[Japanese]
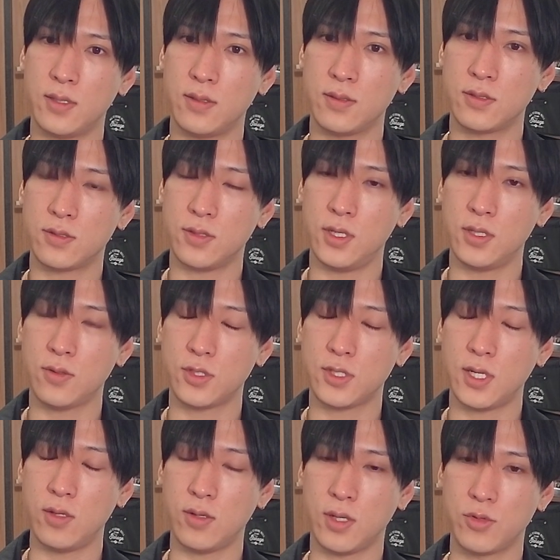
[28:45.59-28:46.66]
ツイートしたり
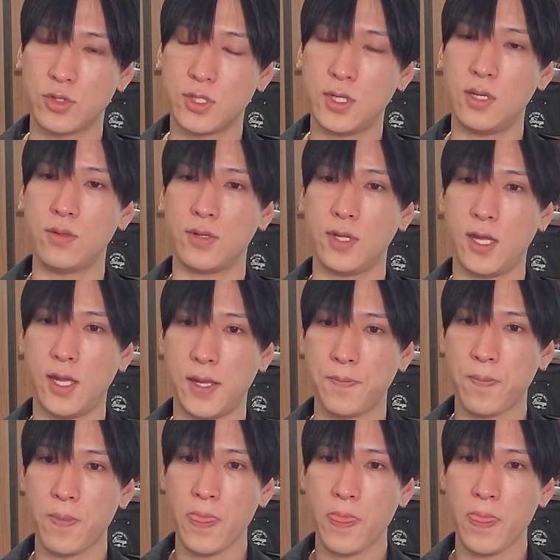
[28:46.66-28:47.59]
とかもしてるので、